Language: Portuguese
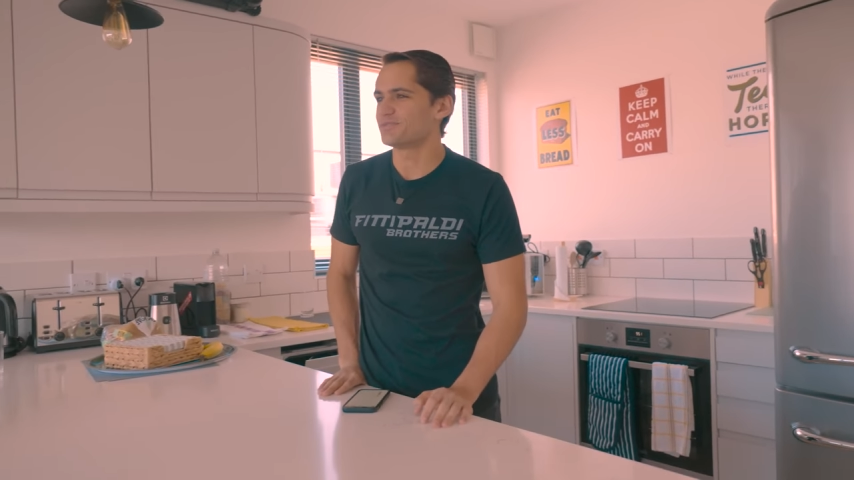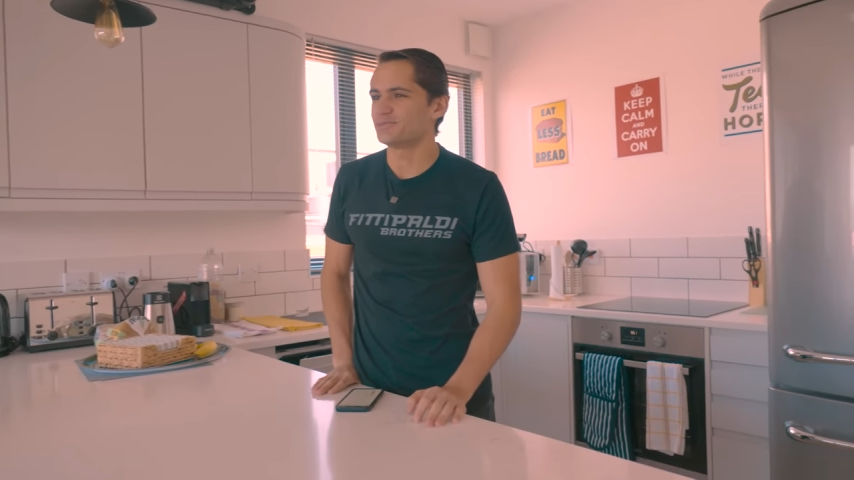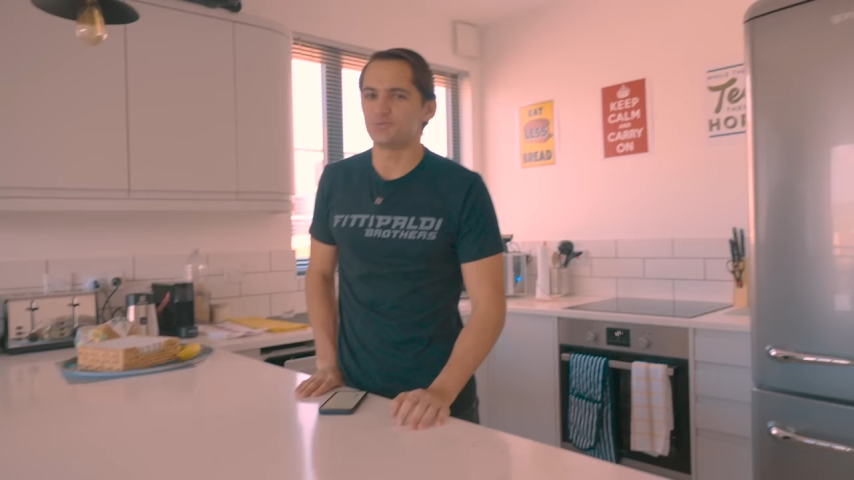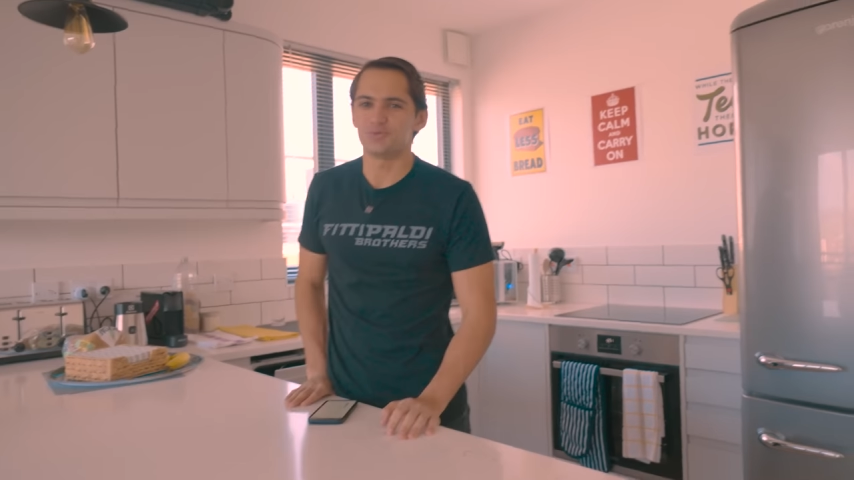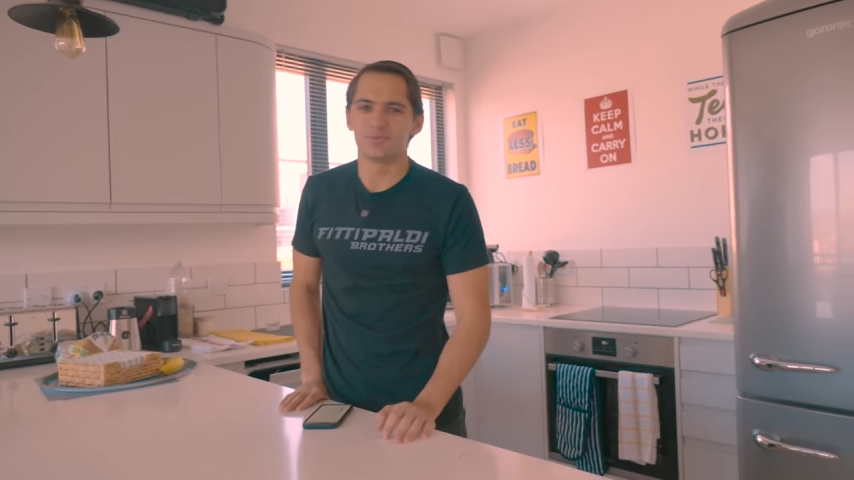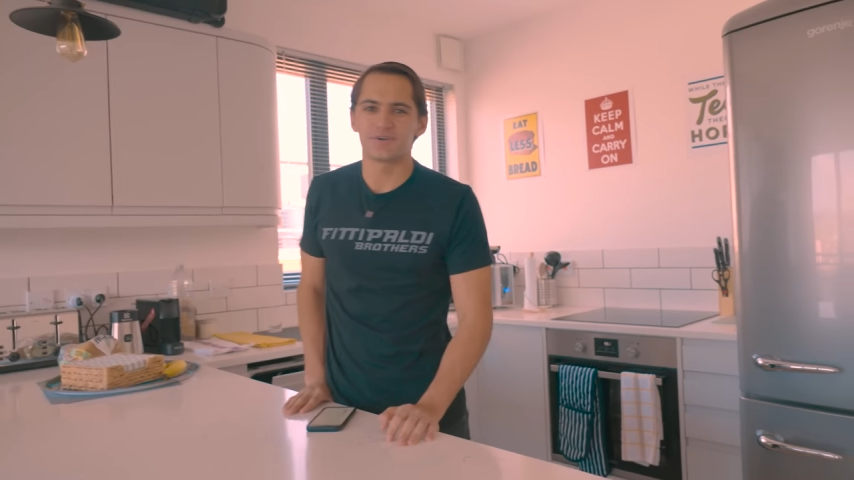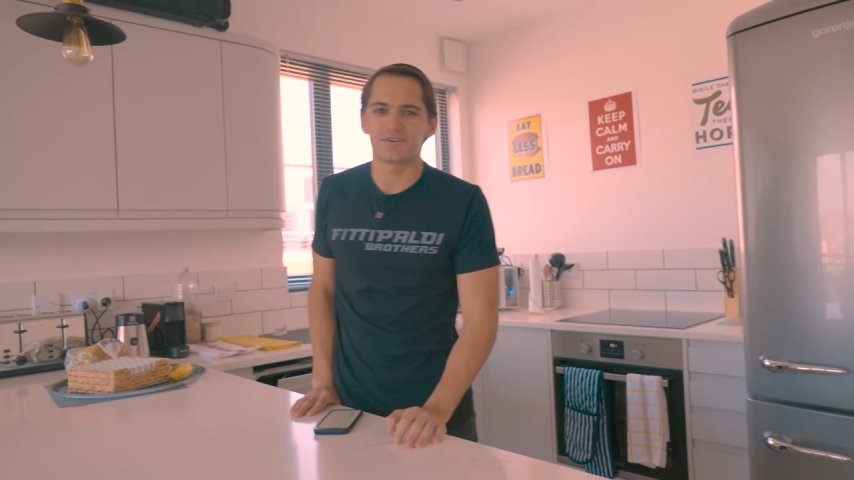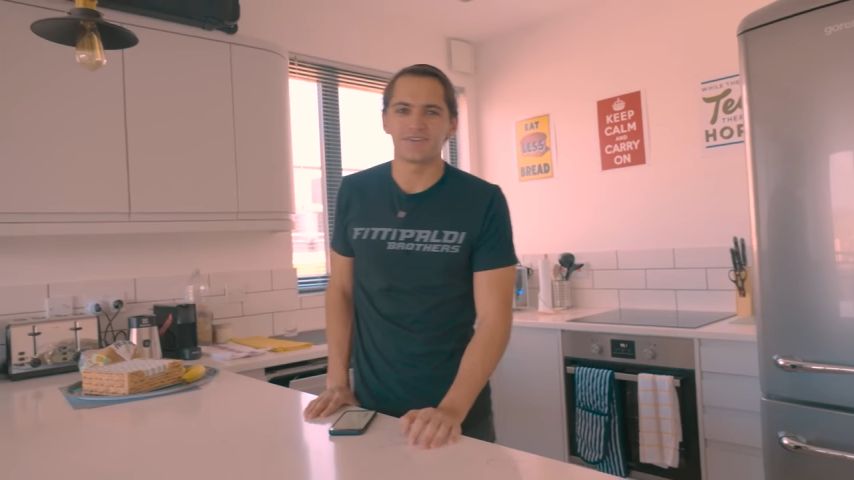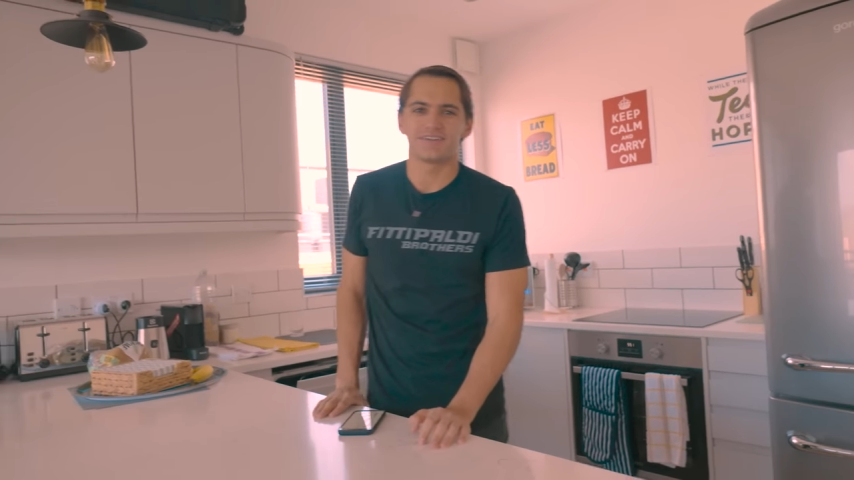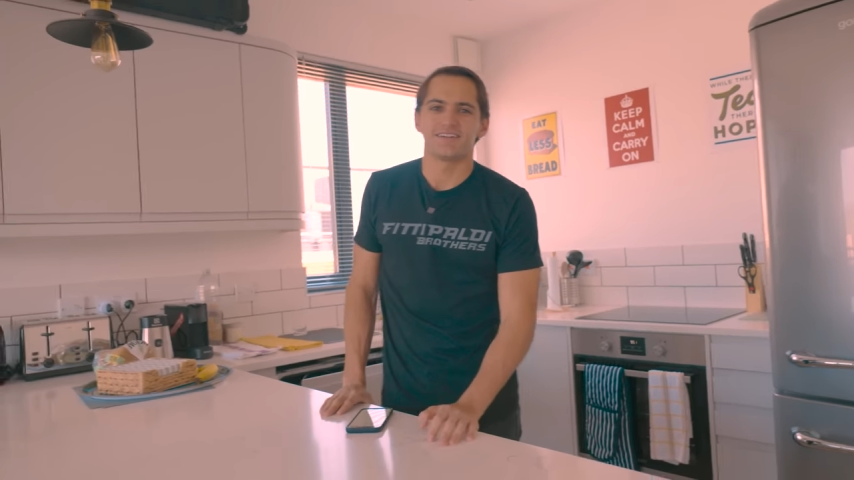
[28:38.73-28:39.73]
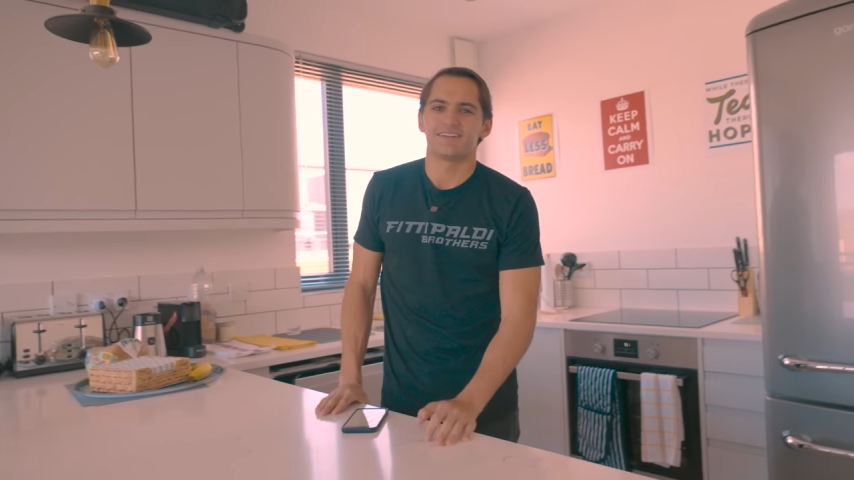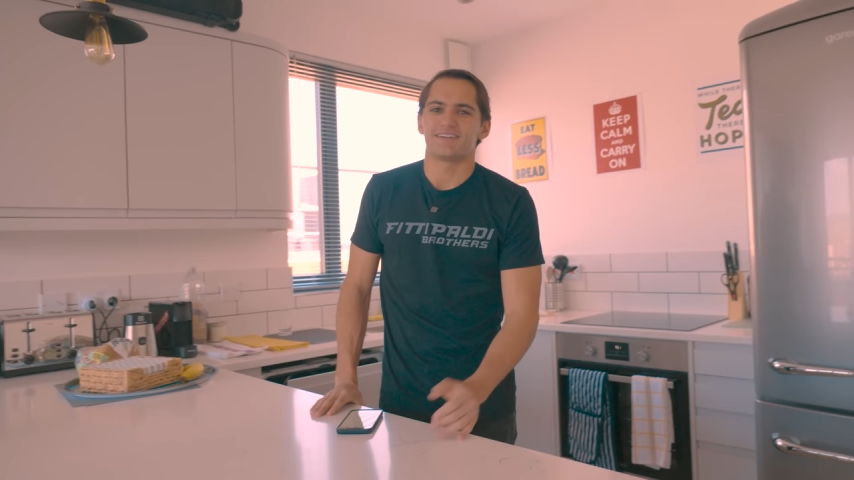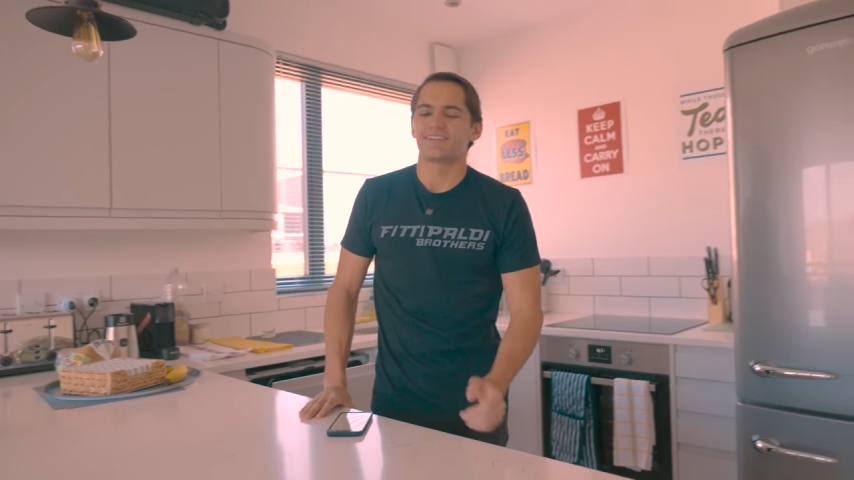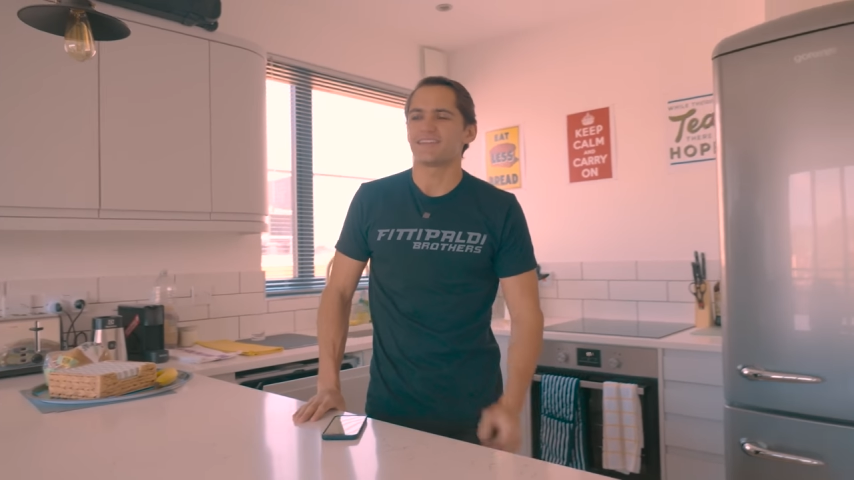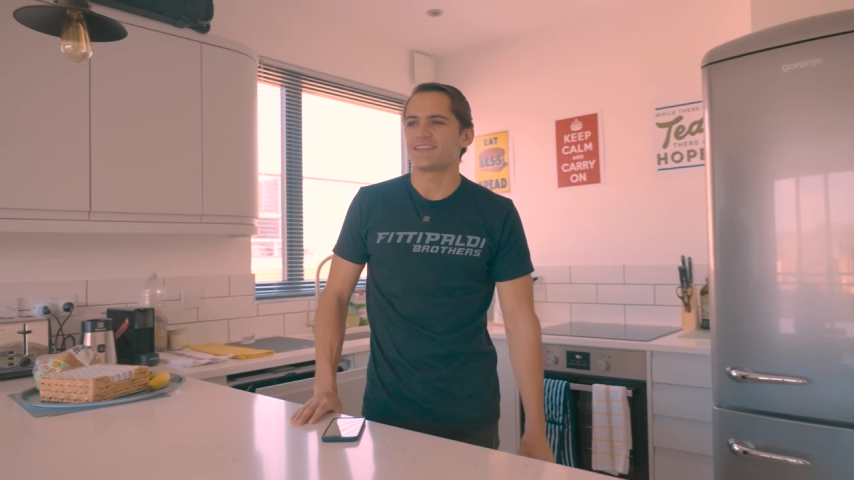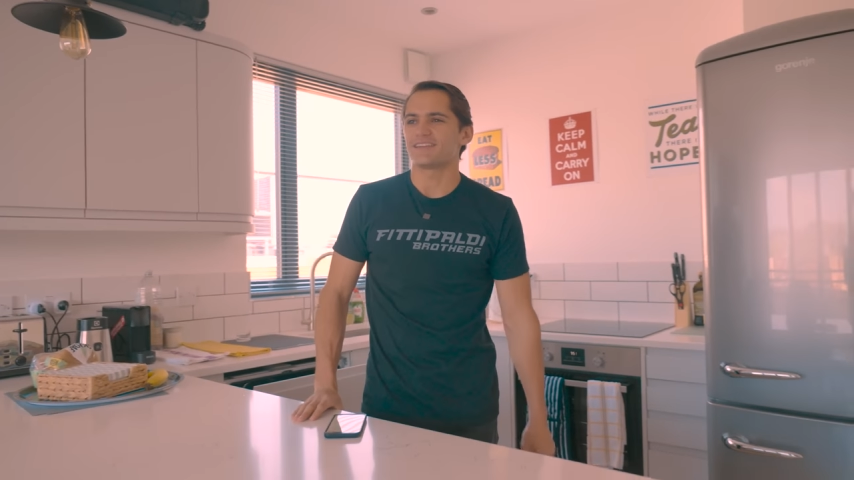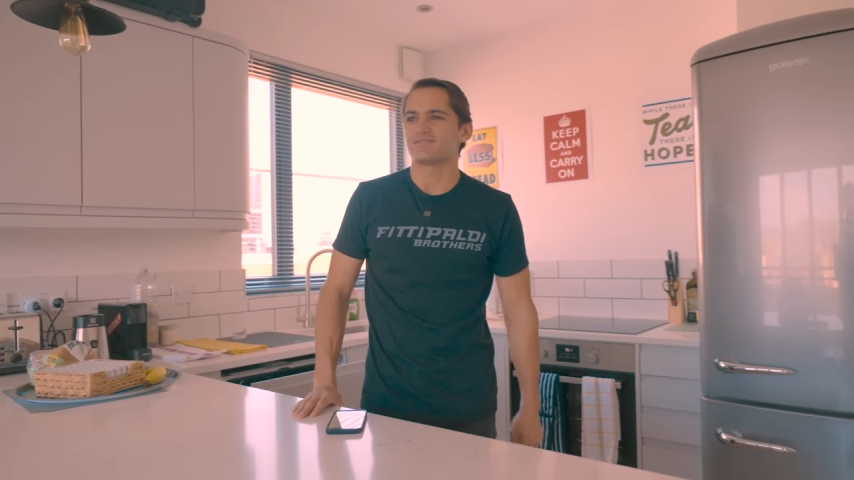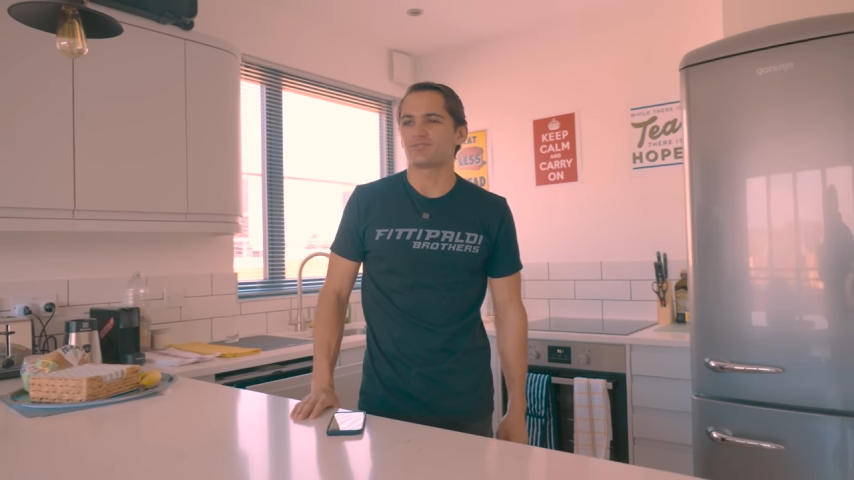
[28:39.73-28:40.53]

youtuber que